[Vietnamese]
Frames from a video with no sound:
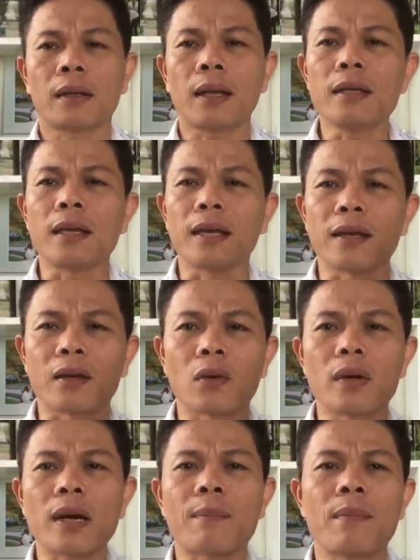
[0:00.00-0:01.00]
cái gì
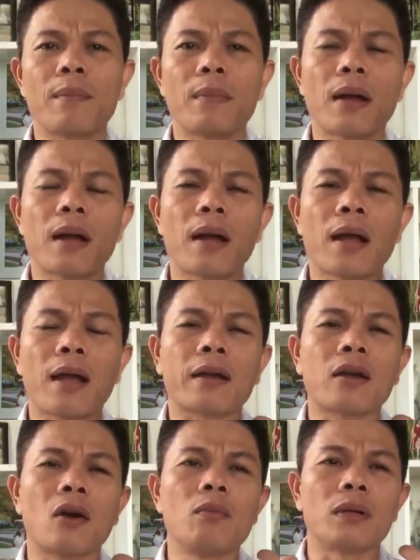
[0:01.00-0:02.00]
của năm
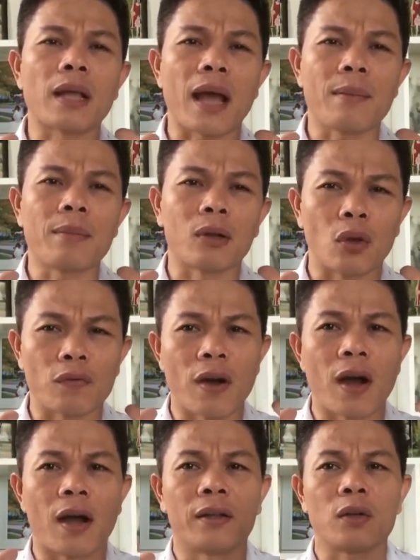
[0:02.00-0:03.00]
2018 là tuyệt
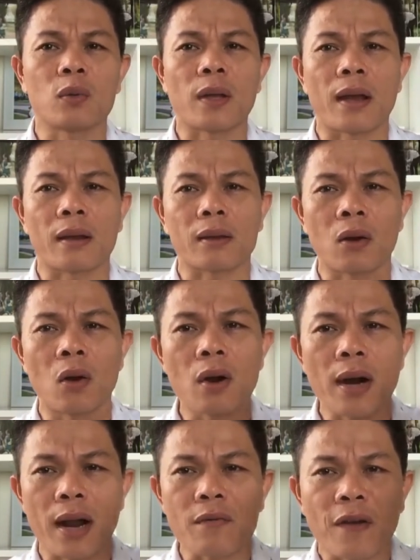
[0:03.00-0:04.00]
vời thì chúng ta cố
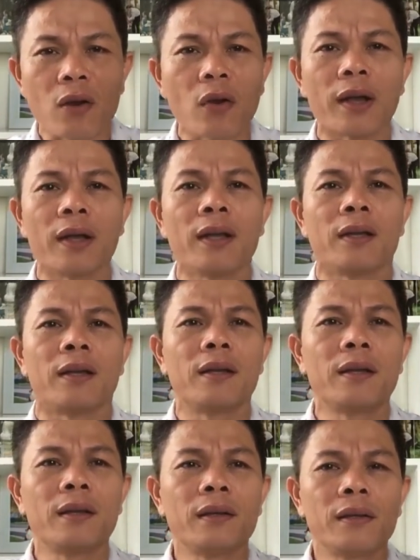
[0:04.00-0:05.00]
gắng phát huy
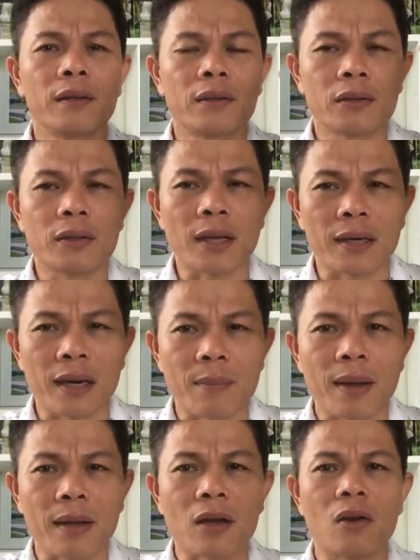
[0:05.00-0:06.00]
sang
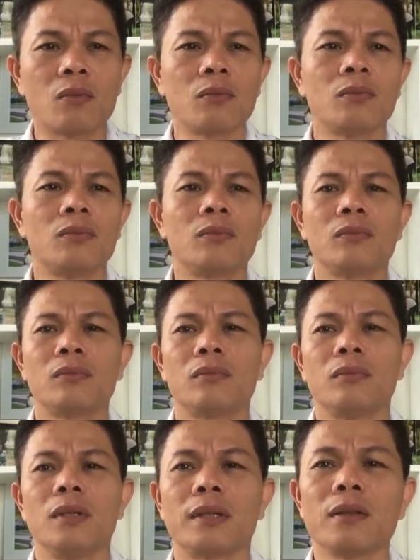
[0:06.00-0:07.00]
năm
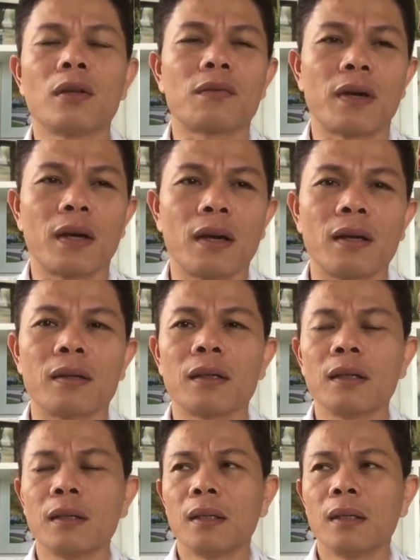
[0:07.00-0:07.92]
2019 tuyệt vời hơn